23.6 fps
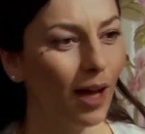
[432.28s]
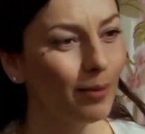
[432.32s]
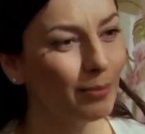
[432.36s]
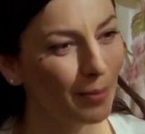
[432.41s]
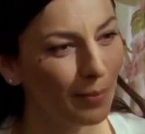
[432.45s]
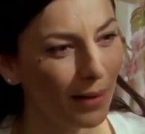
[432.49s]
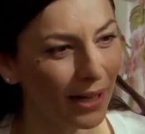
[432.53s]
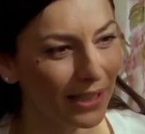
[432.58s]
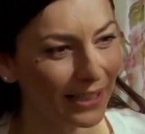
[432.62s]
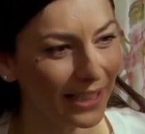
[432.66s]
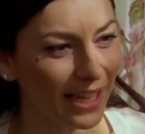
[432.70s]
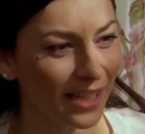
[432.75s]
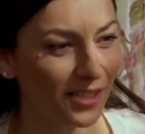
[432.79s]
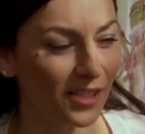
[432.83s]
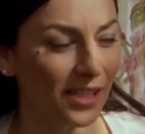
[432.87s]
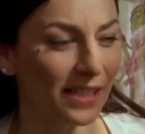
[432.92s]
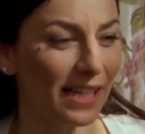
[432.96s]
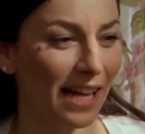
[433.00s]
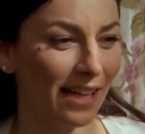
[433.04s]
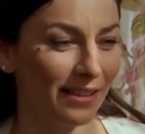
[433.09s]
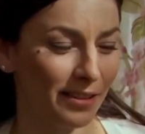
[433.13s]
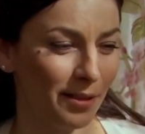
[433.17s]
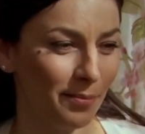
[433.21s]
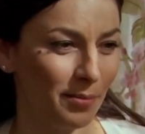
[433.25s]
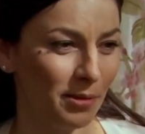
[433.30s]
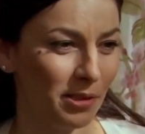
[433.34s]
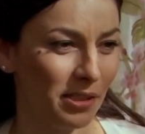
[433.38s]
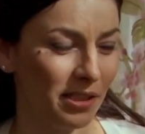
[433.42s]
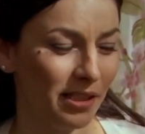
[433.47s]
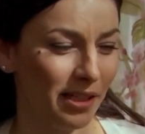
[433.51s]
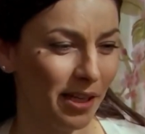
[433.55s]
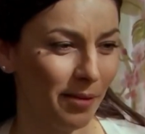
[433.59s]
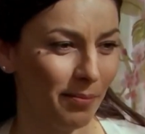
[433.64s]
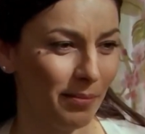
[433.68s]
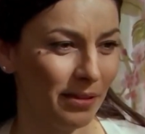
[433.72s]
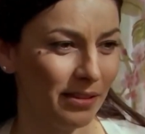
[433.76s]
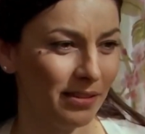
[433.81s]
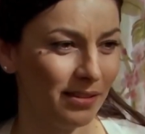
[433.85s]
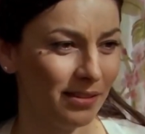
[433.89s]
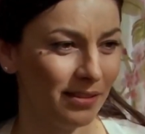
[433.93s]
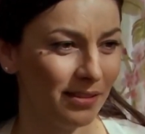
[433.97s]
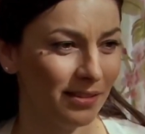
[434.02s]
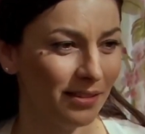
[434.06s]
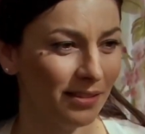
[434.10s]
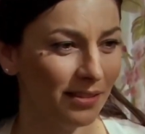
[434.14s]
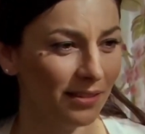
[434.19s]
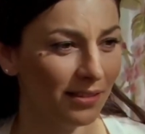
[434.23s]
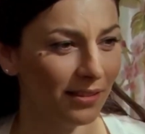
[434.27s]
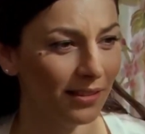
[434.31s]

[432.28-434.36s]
ما بيصير لازم تاكلي مشان تتعافي